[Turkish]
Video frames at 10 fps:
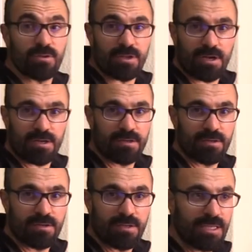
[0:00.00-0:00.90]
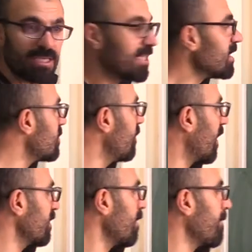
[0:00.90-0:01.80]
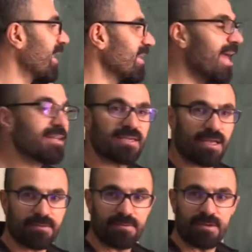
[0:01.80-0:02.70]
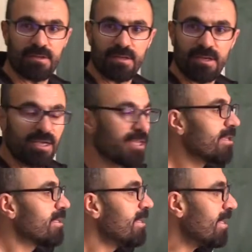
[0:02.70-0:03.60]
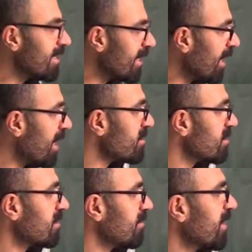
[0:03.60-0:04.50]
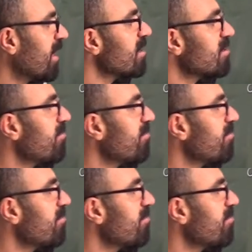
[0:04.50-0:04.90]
olarak 2 civarında beklerken kinetik enerjisi birkaç